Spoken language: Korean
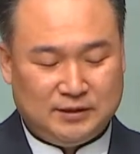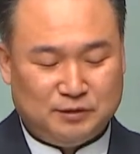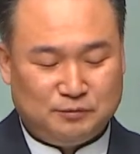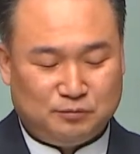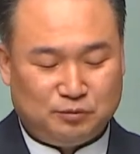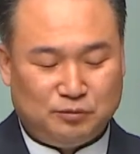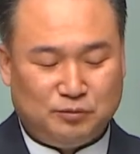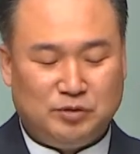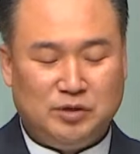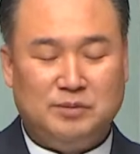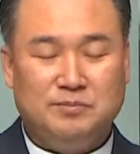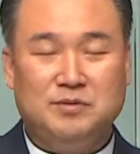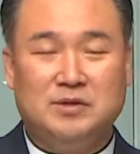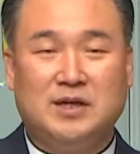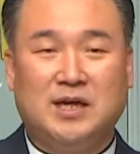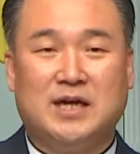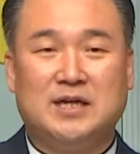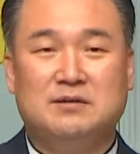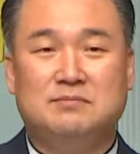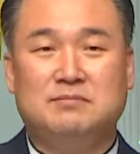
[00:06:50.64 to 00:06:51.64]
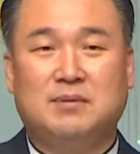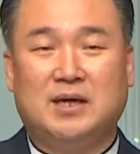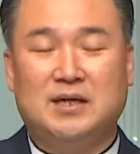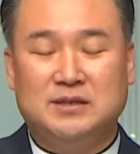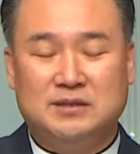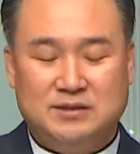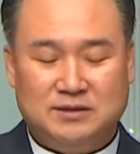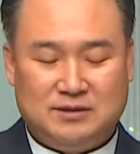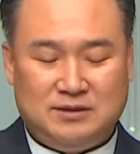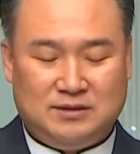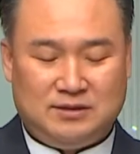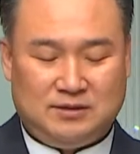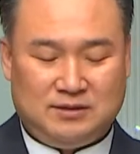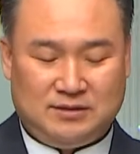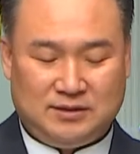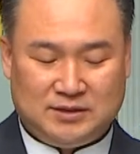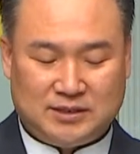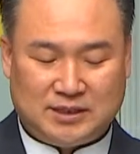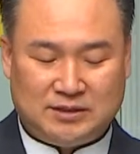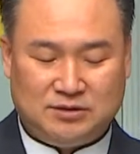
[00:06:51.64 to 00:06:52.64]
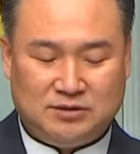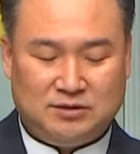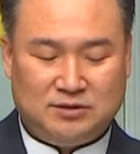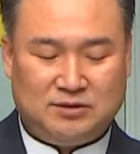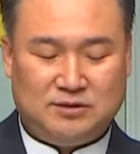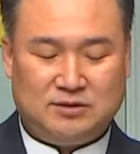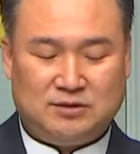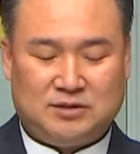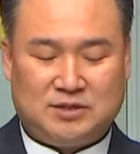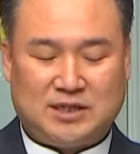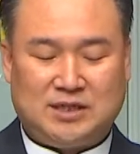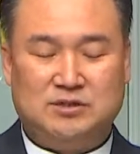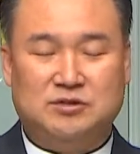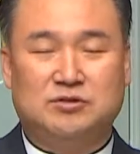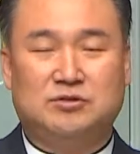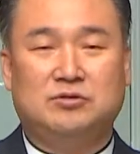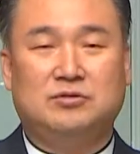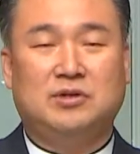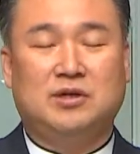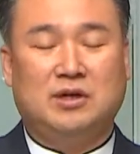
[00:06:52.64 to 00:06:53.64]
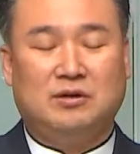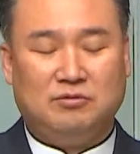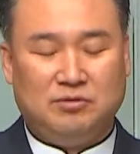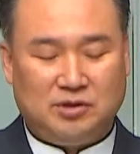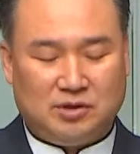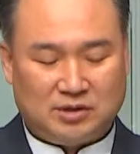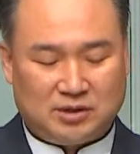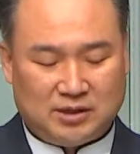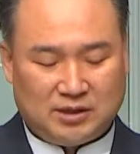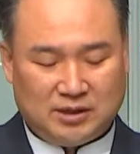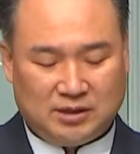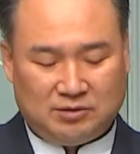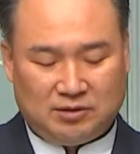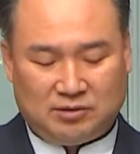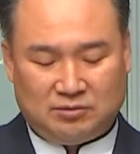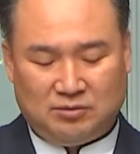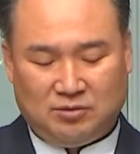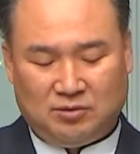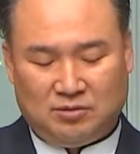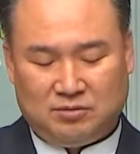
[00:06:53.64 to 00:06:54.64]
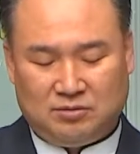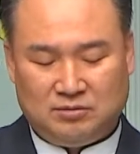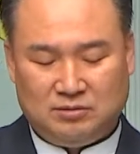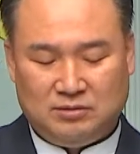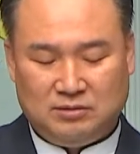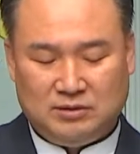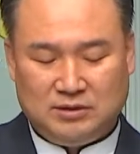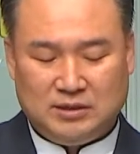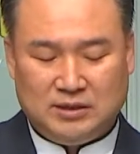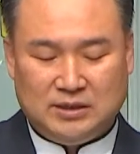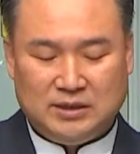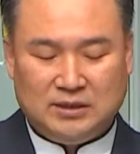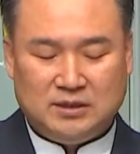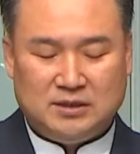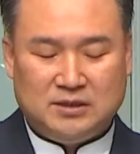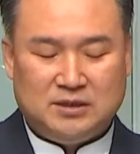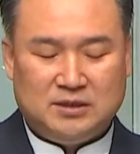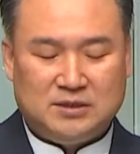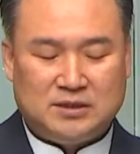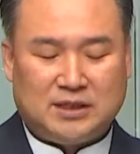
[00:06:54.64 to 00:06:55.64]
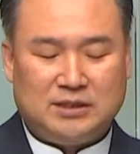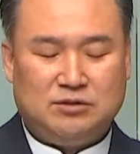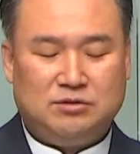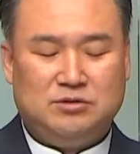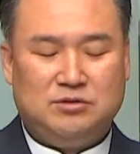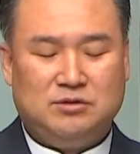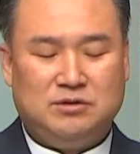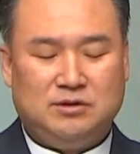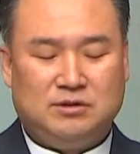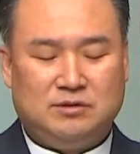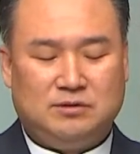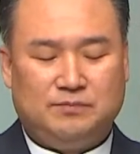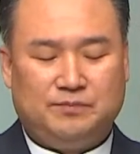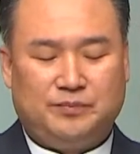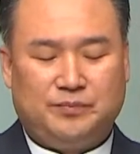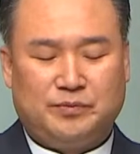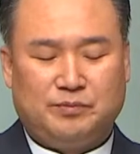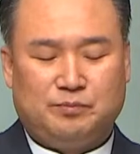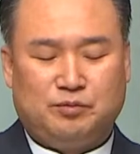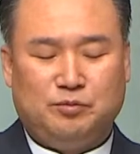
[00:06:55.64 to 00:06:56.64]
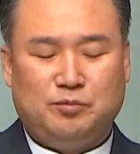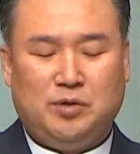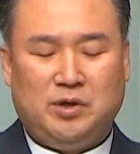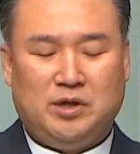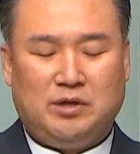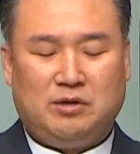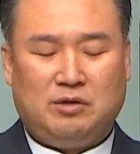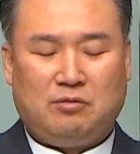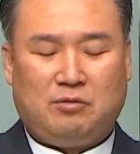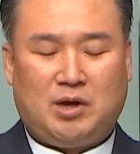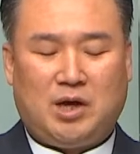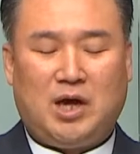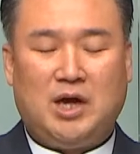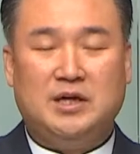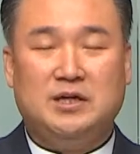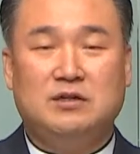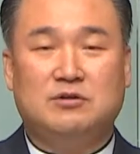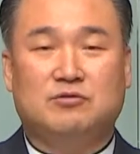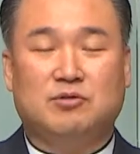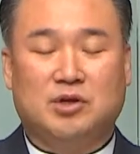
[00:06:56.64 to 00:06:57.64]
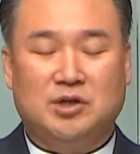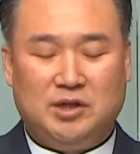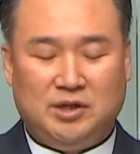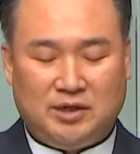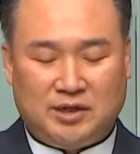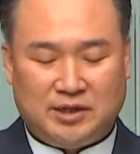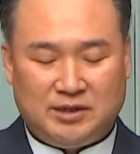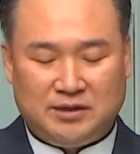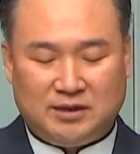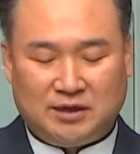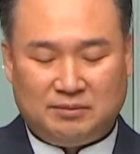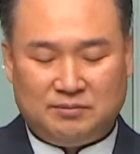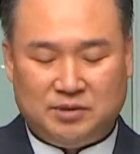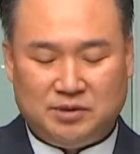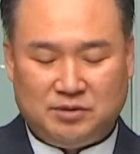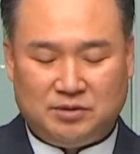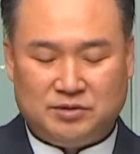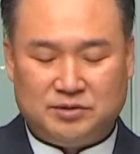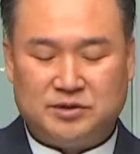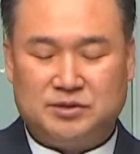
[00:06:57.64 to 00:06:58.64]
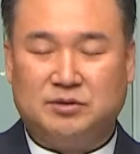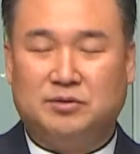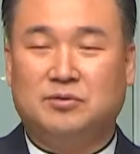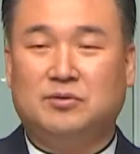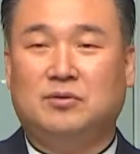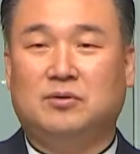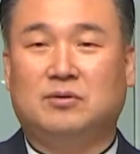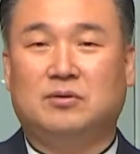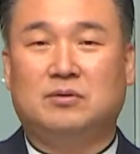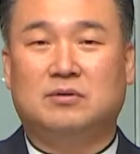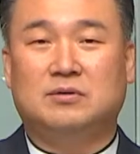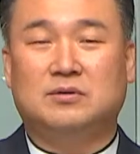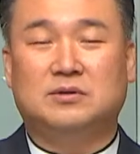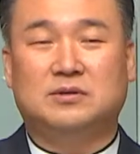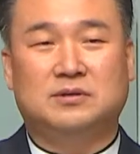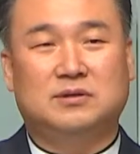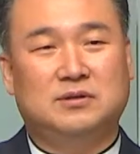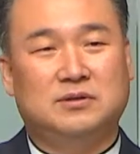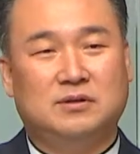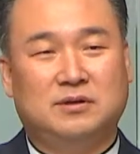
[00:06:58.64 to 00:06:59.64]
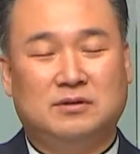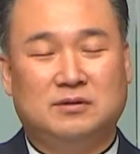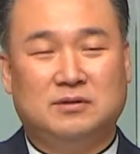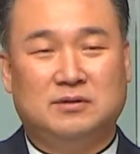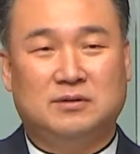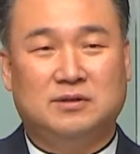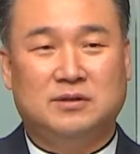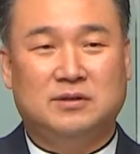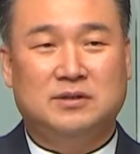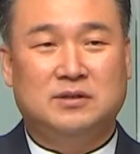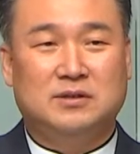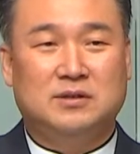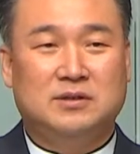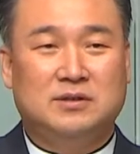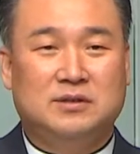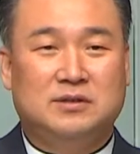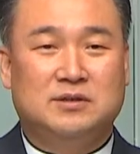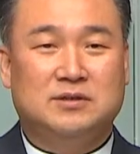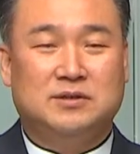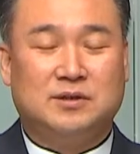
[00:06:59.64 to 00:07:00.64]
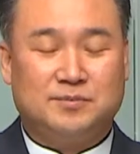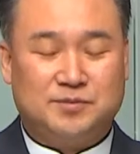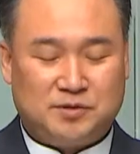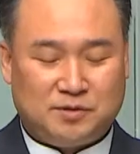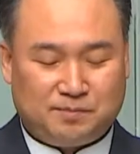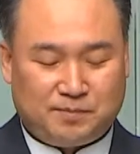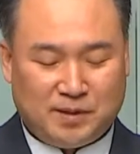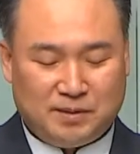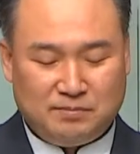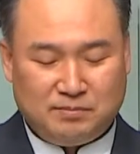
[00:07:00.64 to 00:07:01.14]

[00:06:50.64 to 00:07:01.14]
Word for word: 부모님들이 하는 말들을 자녀들은 잔소리라고 여기게 되고 자녀들은 부모에게 화를 괜히 낸다며 서로 으르렁 섭섭한